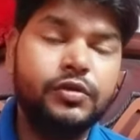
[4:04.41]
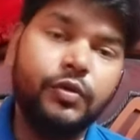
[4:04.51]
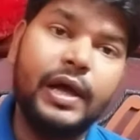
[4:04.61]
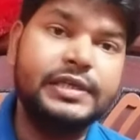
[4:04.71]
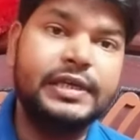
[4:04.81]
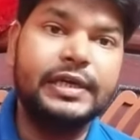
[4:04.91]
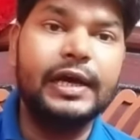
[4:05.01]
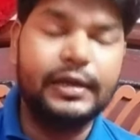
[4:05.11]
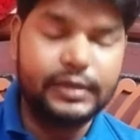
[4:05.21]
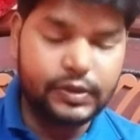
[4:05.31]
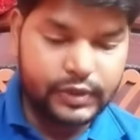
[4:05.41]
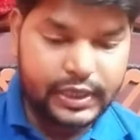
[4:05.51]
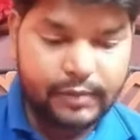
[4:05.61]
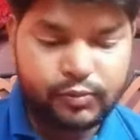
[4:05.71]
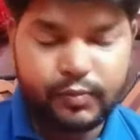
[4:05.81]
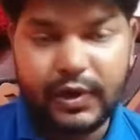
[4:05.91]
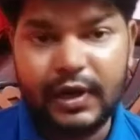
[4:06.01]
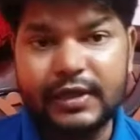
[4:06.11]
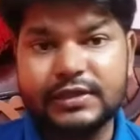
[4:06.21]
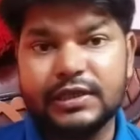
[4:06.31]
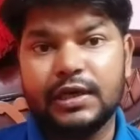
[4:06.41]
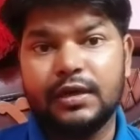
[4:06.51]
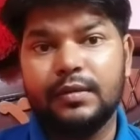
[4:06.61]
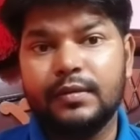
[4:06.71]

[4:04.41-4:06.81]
तो आ जाएगा तो ये आप पढ़ लीजिएगा